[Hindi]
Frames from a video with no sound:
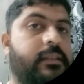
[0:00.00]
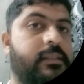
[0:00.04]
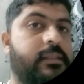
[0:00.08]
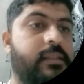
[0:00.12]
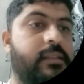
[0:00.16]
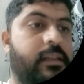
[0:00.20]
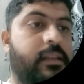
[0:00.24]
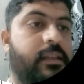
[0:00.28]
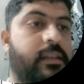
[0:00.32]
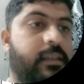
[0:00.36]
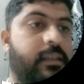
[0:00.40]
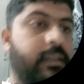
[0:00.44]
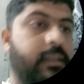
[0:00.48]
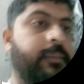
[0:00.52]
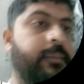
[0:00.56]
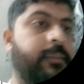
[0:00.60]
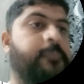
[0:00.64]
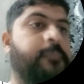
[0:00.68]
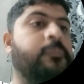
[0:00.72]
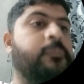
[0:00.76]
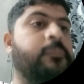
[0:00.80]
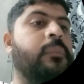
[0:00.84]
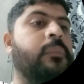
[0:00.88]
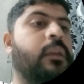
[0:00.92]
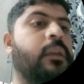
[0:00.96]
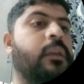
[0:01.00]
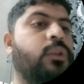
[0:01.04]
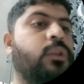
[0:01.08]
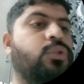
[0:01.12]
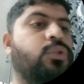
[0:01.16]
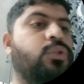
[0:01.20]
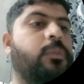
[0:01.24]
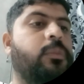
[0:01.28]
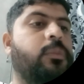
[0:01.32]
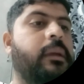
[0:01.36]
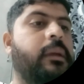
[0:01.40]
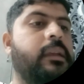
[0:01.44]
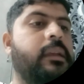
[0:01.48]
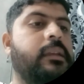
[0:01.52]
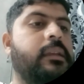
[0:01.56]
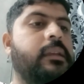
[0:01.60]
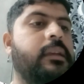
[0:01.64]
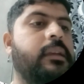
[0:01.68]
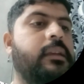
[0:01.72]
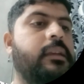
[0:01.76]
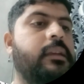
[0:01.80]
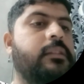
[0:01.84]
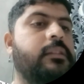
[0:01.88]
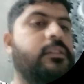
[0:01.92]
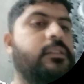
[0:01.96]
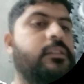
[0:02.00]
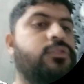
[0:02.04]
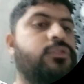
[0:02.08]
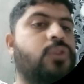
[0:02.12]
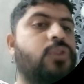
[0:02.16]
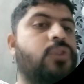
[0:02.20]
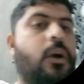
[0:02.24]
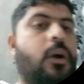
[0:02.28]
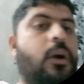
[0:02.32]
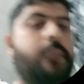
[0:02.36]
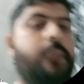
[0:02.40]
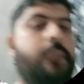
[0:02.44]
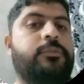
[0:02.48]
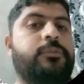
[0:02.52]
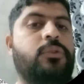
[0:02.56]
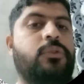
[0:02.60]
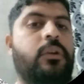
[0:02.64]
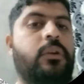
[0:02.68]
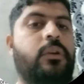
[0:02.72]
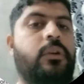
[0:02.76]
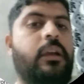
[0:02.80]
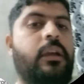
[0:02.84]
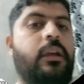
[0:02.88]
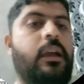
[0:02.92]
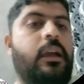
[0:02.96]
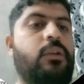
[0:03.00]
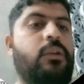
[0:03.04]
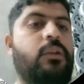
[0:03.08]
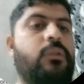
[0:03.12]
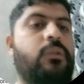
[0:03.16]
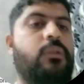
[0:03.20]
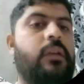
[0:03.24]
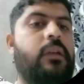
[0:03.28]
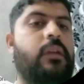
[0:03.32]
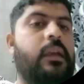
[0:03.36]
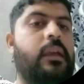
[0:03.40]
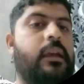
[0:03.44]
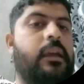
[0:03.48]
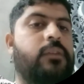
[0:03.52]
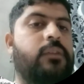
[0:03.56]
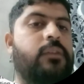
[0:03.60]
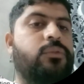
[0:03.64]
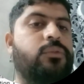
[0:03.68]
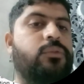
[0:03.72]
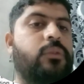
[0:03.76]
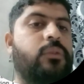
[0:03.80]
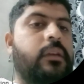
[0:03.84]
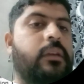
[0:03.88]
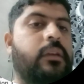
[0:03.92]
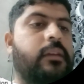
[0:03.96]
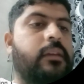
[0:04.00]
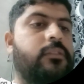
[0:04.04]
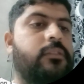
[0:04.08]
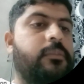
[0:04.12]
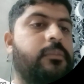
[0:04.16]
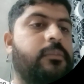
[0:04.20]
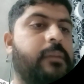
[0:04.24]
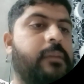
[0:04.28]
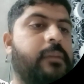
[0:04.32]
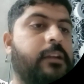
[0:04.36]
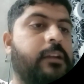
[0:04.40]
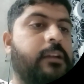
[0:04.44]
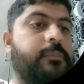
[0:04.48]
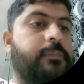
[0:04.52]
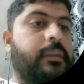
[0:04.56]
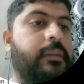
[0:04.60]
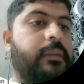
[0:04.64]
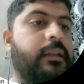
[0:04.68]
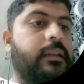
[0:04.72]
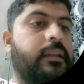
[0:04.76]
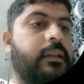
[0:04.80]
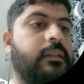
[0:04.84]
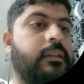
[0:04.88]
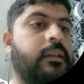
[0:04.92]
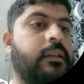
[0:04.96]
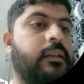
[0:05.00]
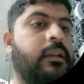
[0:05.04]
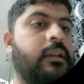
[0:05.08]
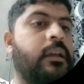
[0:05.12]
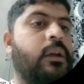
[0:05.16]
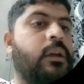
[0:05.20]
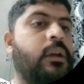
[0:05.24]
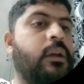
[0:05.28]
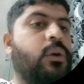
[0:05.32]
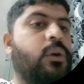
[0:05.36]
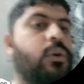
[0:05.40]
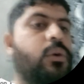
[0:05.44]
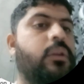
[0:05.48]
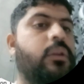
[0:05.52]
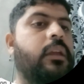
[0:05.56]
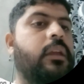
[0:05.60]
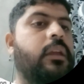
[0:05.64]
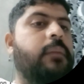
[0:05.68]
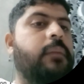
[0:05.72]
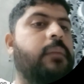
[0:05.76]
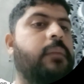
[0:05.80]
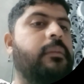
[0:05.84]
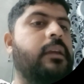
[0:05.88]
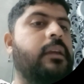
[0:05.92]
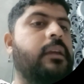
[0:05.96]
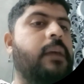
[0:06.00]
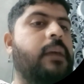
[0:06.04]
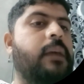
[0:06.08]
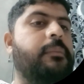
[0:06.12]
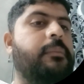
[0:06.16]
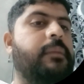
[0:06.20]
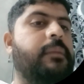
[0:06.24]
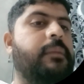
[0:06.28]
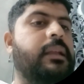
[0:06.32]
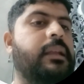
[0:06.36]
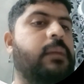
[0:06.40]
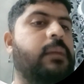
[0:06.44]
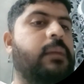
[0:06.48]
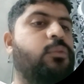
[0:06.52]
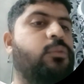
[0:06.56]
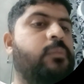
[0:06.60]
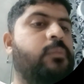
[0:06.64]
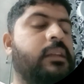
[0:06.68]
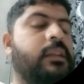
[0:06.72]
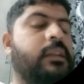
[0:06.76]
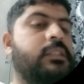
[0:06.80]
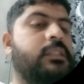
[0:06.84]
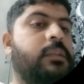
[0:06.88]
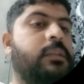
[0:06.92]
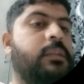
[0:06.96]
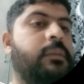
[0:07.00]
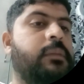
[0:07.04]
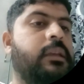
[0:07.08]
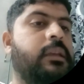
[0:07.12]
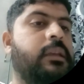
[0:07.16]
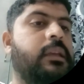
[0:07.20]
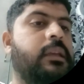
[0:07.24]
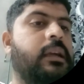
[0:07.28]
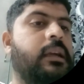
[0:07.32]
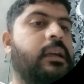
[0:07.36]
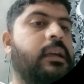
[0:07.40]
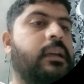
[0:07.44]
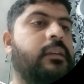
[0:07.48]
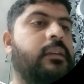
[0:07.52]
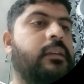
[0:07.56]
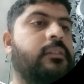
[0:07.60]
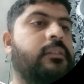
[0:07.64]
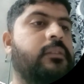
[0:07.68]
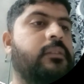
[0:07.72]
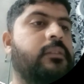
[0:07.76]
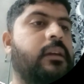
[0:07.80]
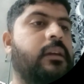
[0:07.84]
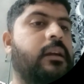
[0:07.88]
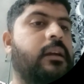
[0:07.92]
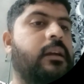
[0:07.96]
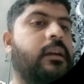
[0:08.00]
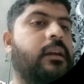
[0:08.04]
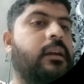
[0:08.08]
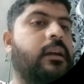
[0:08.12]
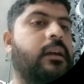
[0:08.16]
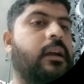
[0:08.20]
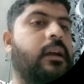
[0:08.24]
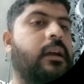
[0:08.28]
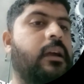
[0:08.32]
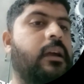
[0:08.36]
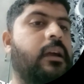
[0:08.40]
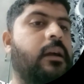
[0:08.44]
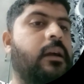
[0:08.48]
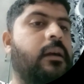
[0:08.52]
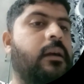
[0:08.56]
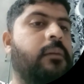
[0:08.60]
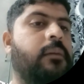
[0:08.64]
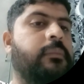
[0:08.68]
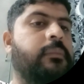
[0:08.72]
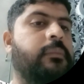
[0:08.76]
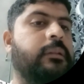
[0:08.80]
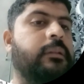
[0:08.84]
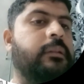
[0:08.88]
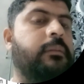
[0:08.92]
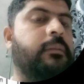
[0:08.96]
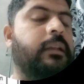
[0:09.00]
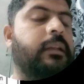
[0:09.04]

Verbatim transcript: जाएगी तो भाई ये थी जॉब्स जो कि आई हुई हैं स्विगेस डिपार्टमेंट के अंदर और ये यहाँ पे मैंने आपको मेंशन भी किया कि इस आ, आ, मतलब कि